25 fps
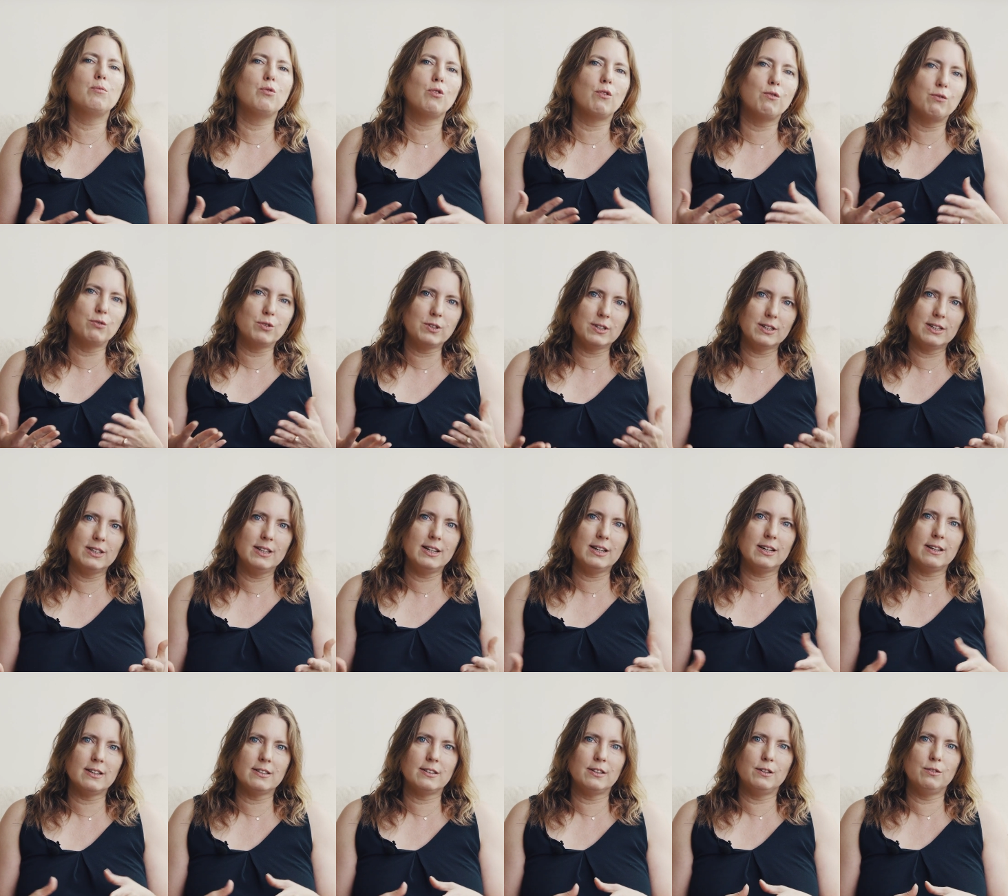pour vous aider
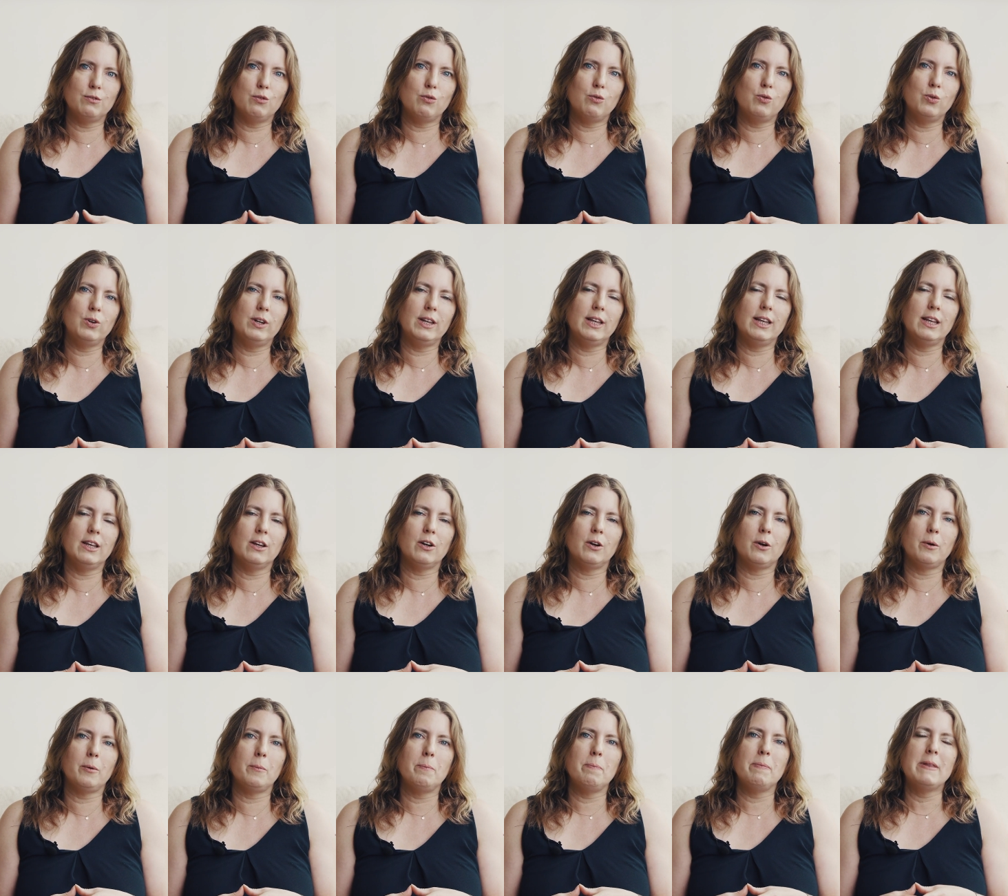hein, si vous voulez
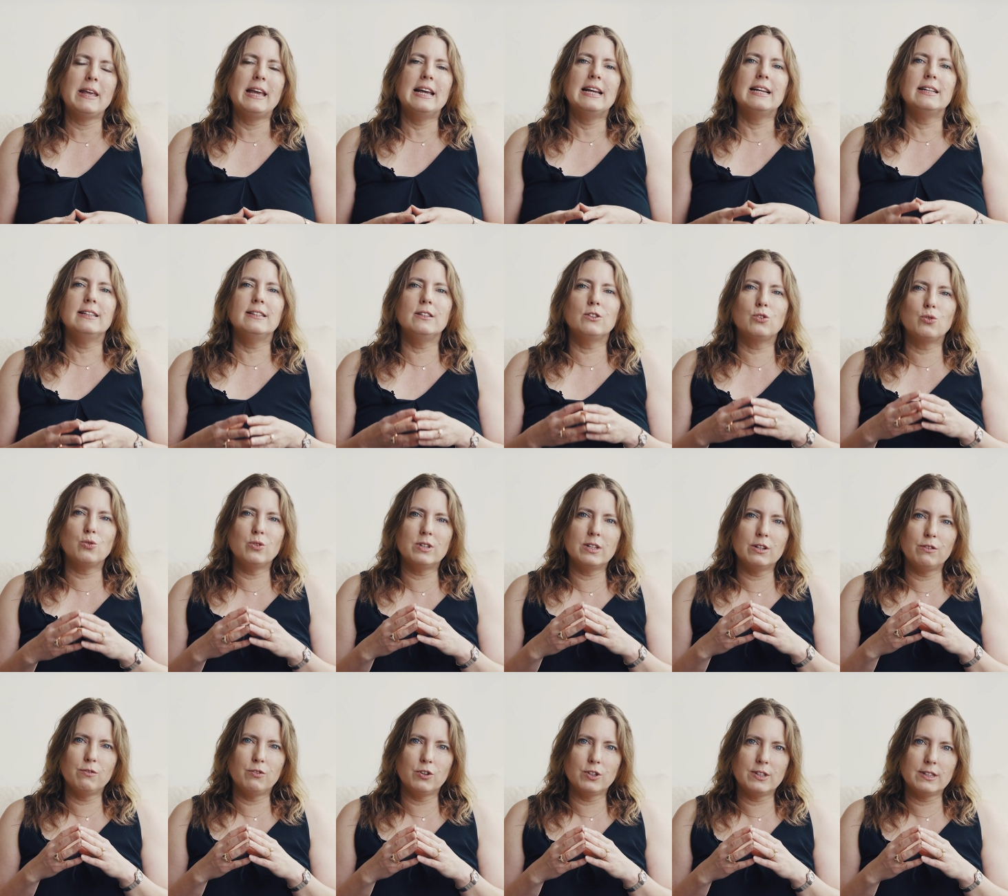euh,
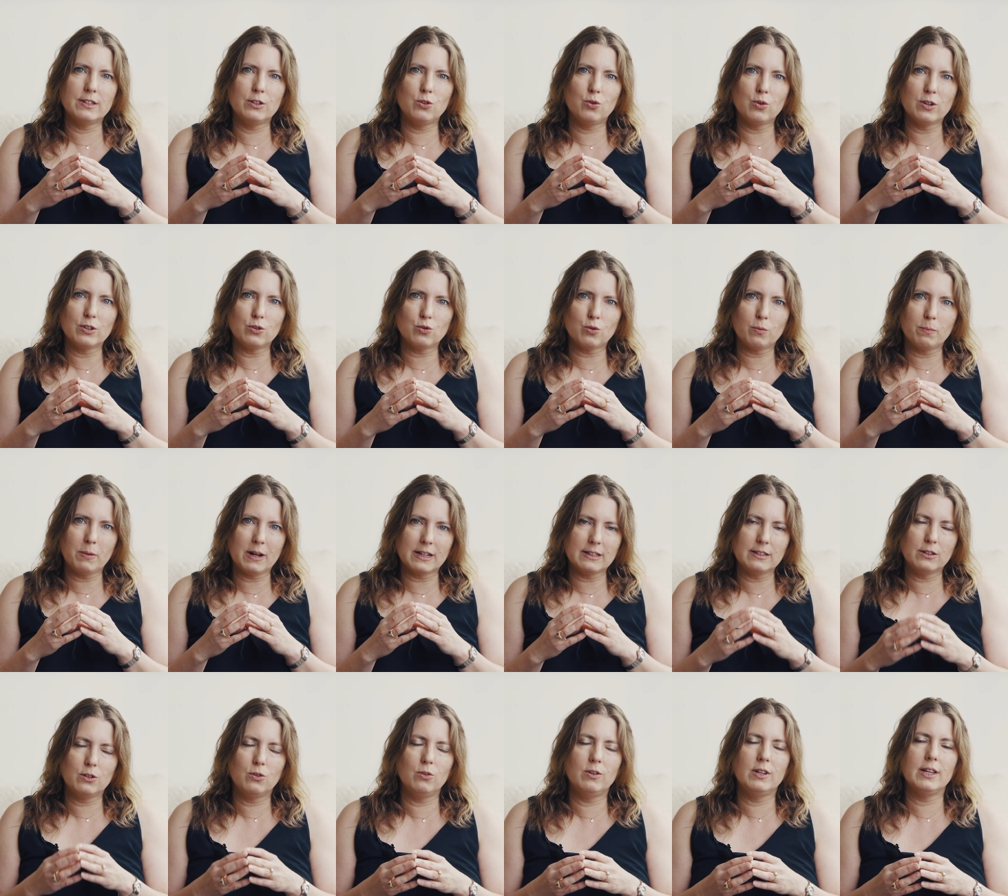discuter de votre situation
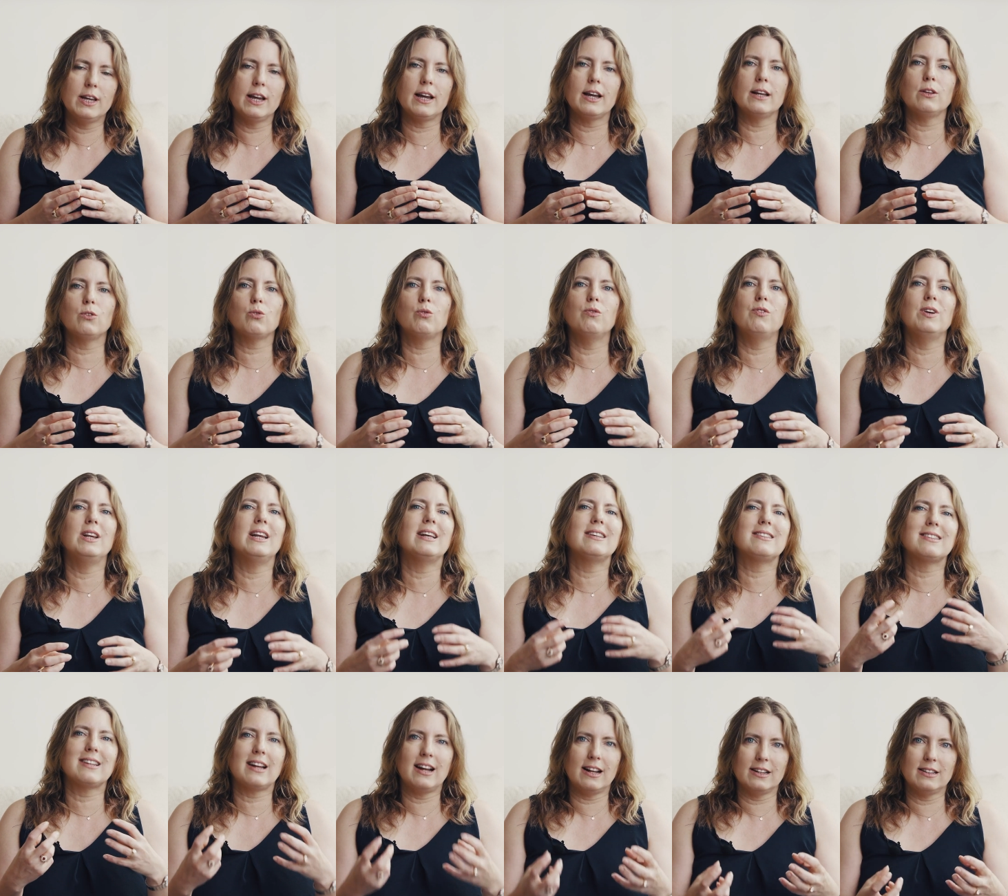particulière et trouver la
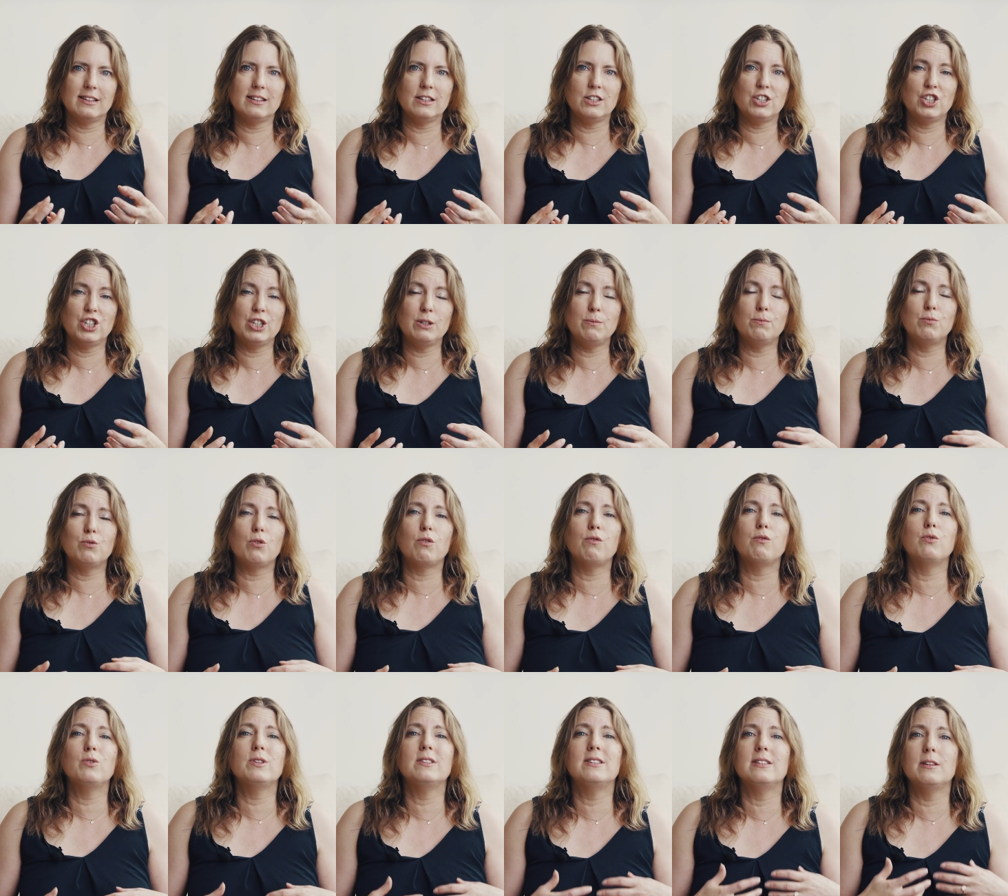stratégie pour
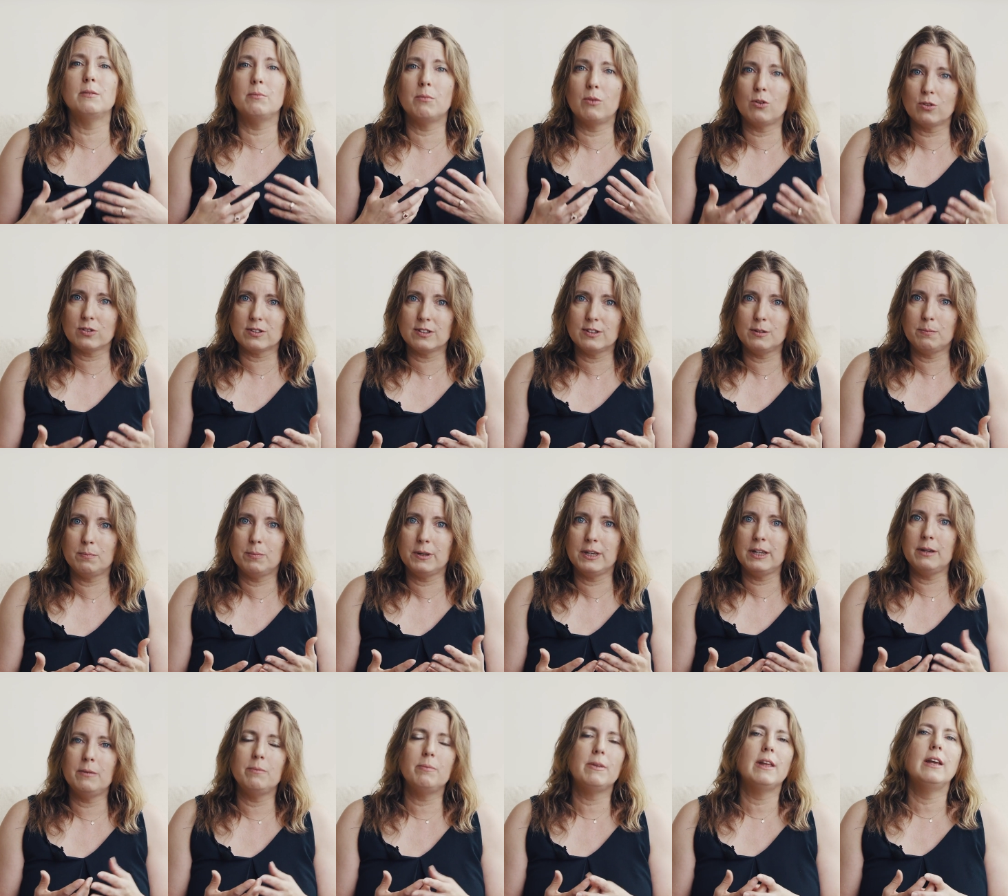vous
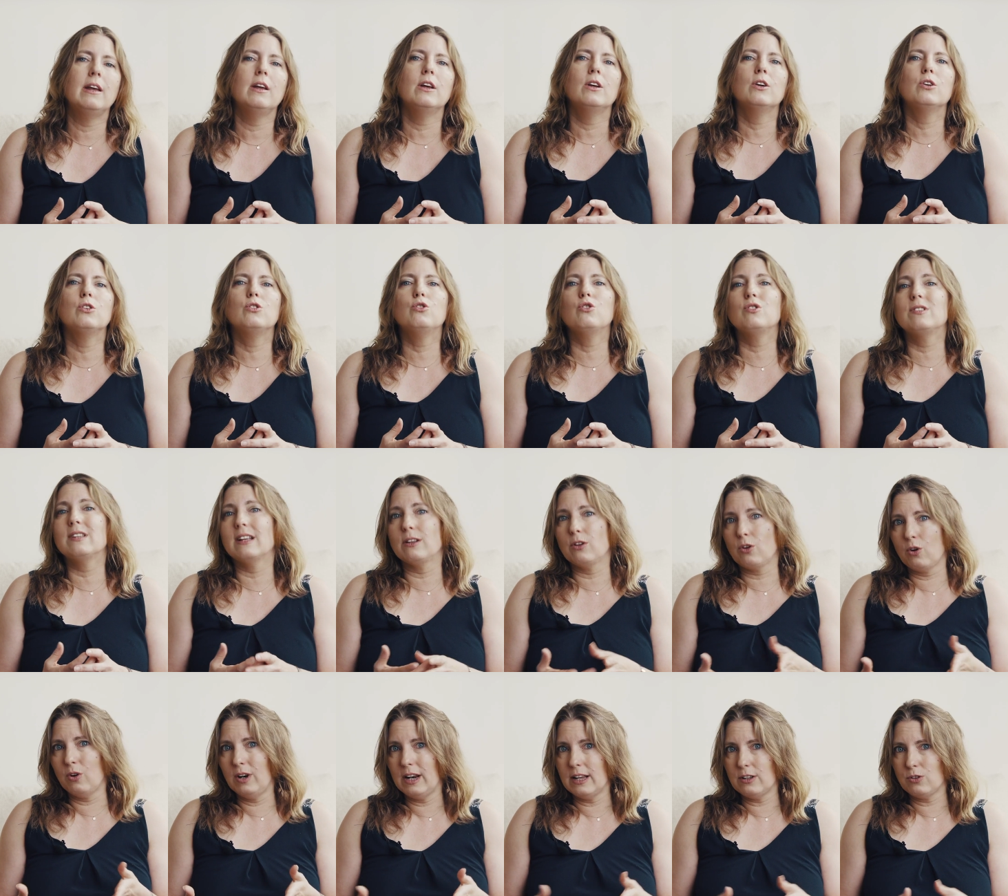émanciper de cette
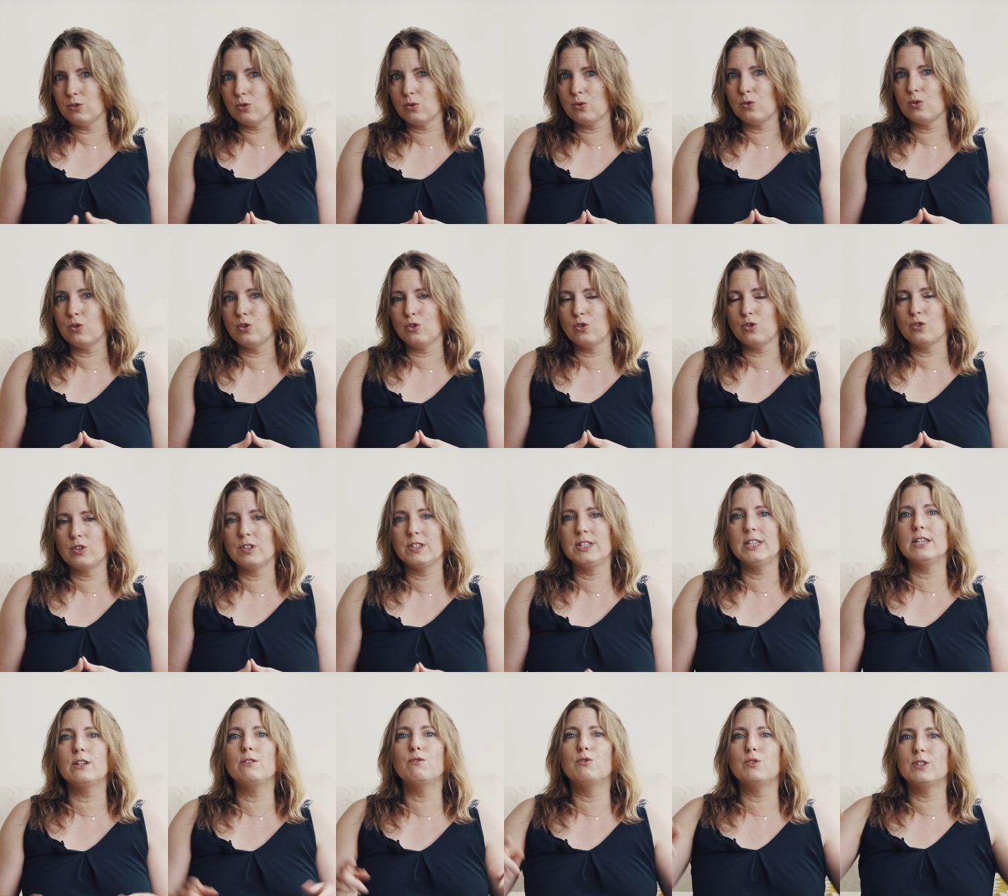relation euh,
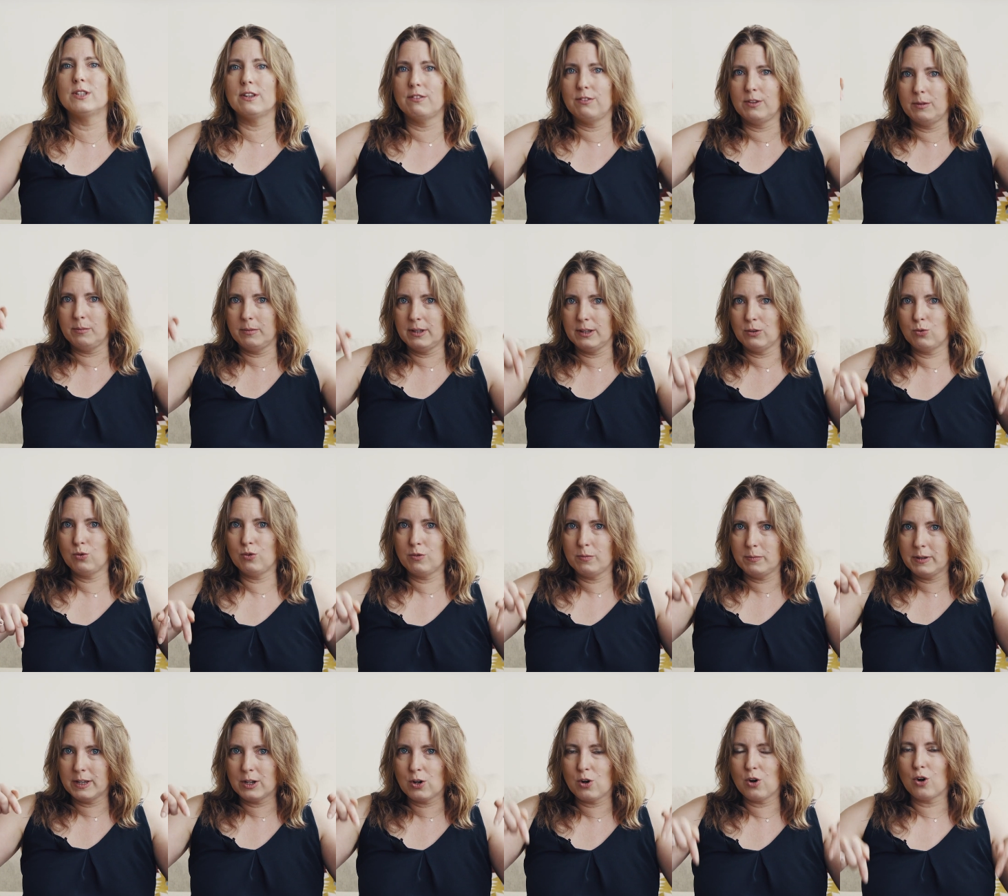toxique. Vous avez mes, toutes
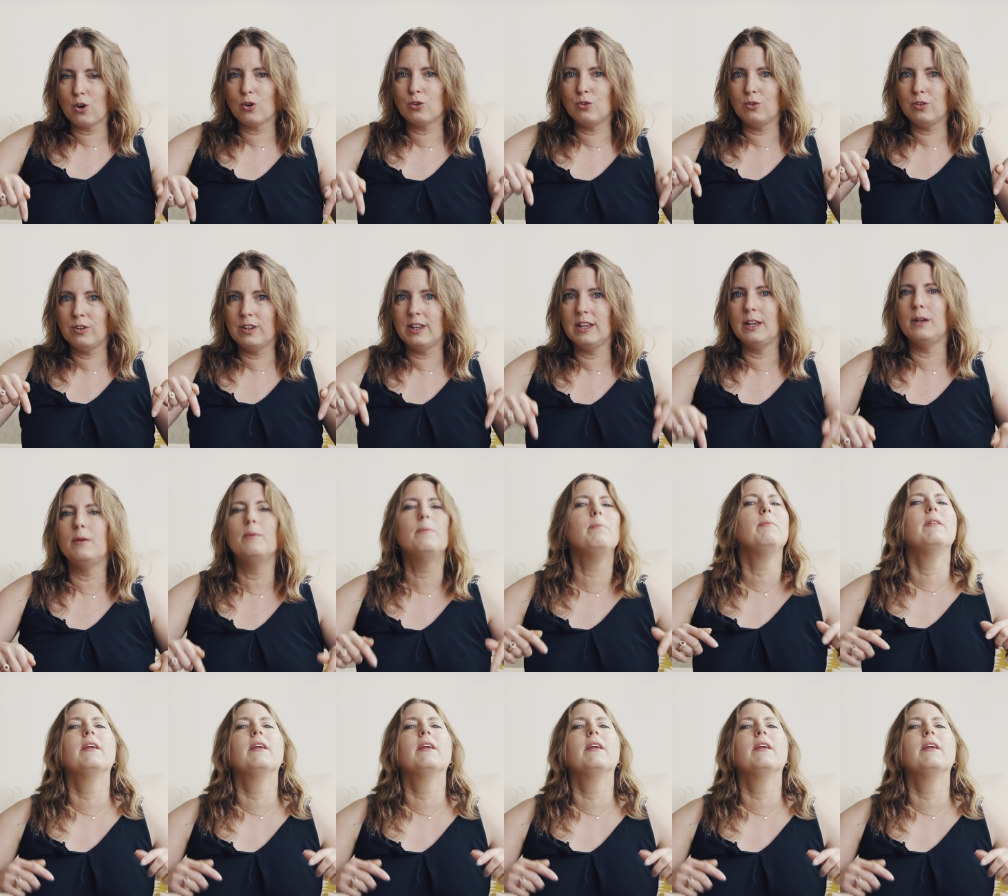mes coordonnées